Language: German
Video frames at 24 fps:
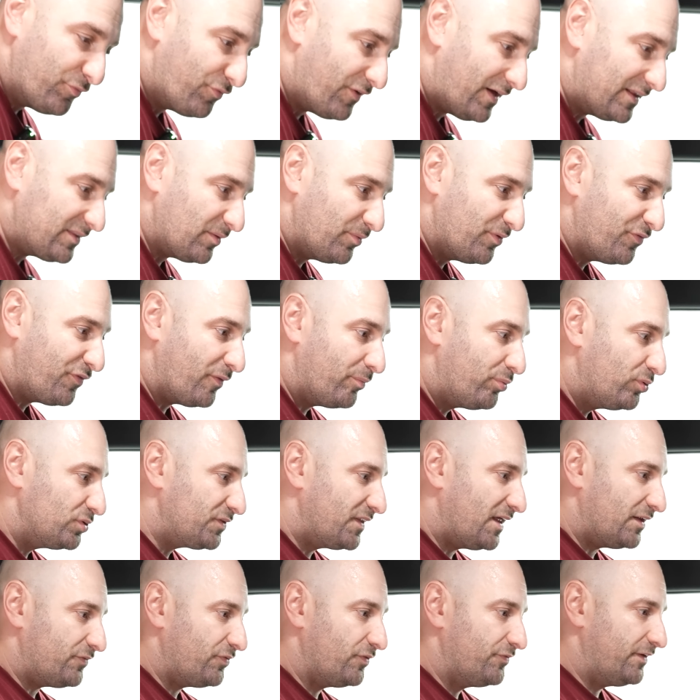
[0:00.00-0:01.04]
mein Vater mir
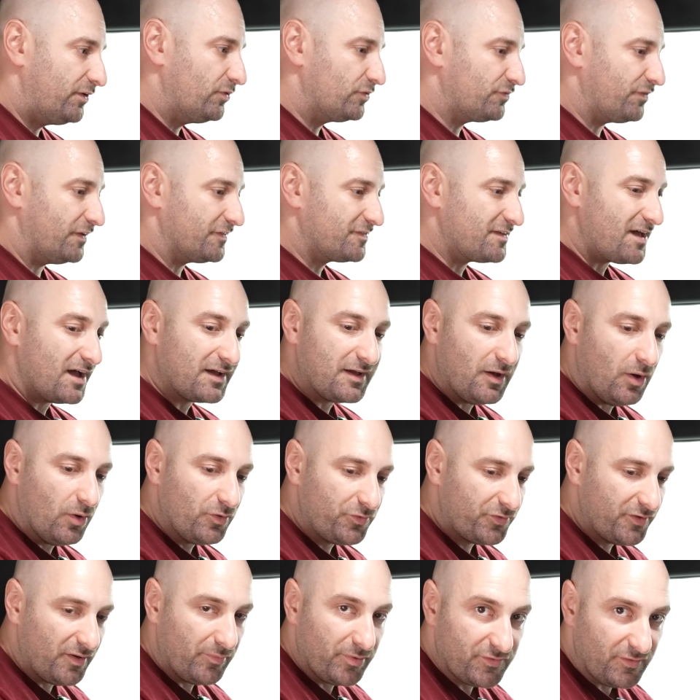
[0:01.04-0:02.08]
verboten hat für Videos, weil es kacke
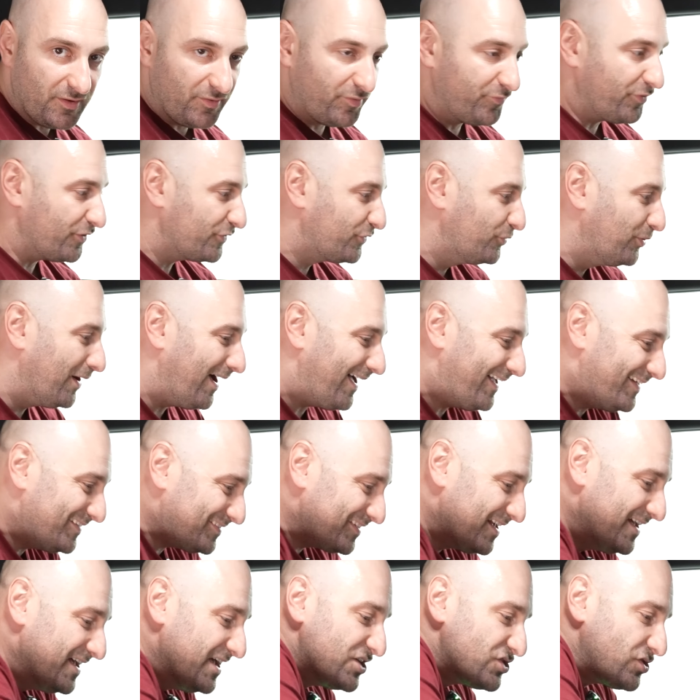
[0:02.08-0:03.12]
aussieht, aber es ist einfach zu
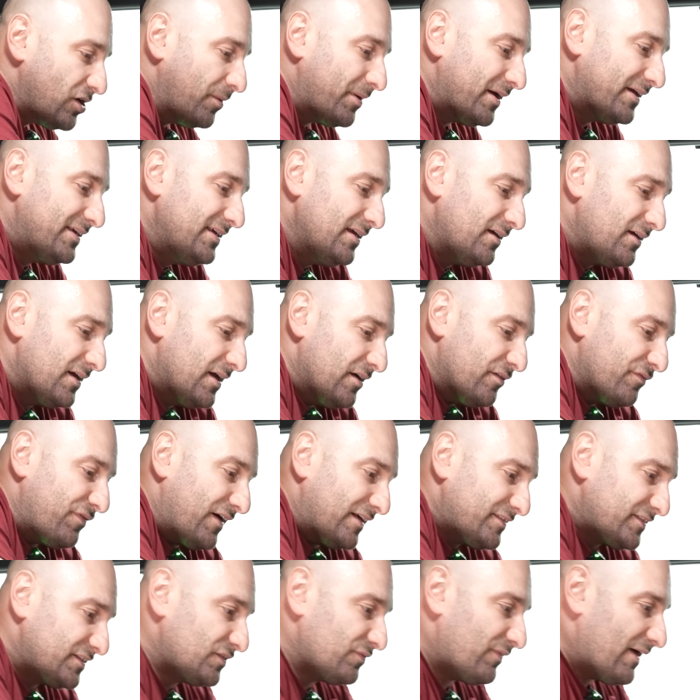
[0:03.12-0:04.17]
heiß. Schau mal hier,
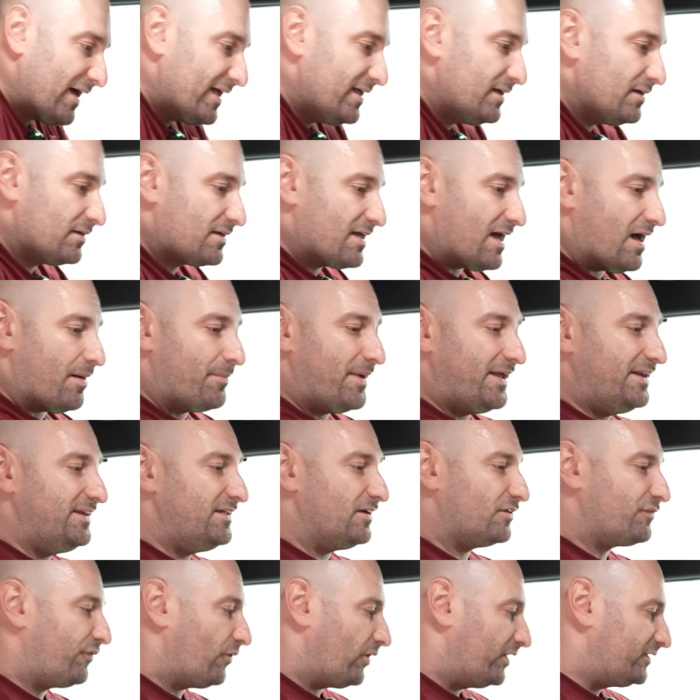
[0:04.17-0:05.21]
fast zwei
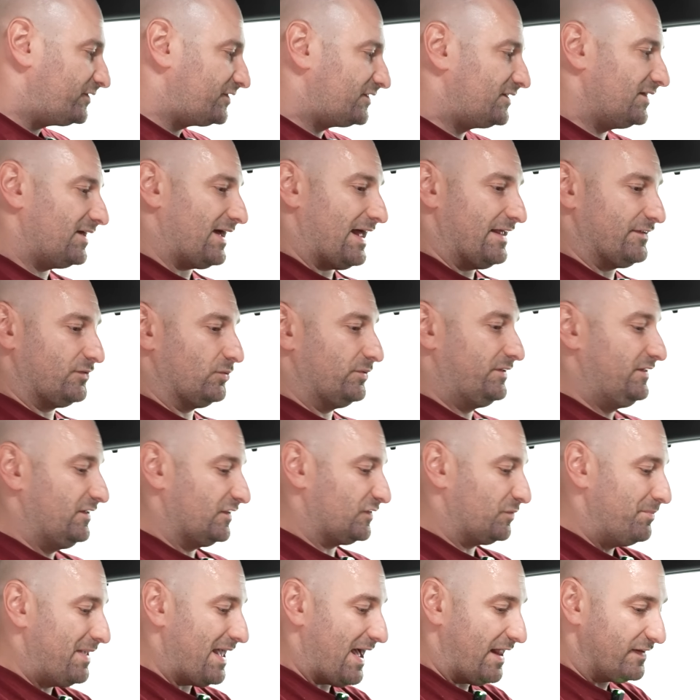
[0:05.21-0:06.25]
Carmaniac-Fäuste, also hier
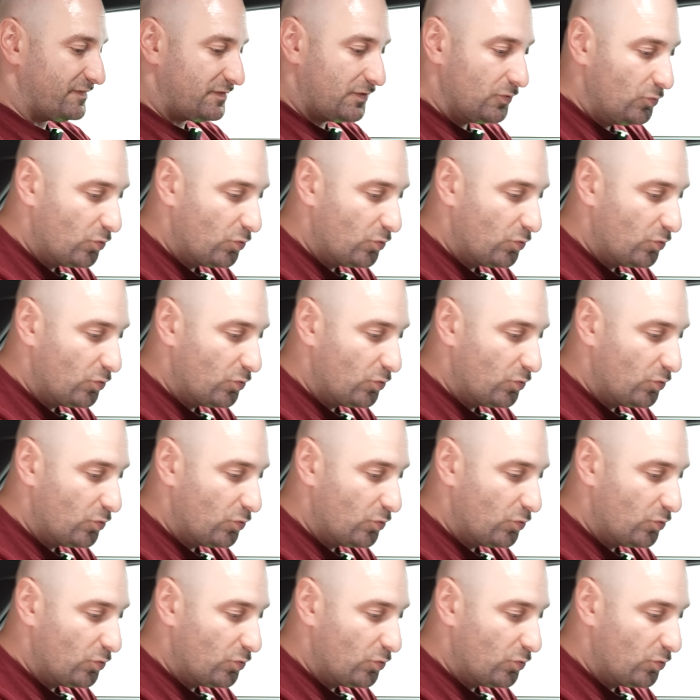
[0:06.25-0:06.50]
ist mehr als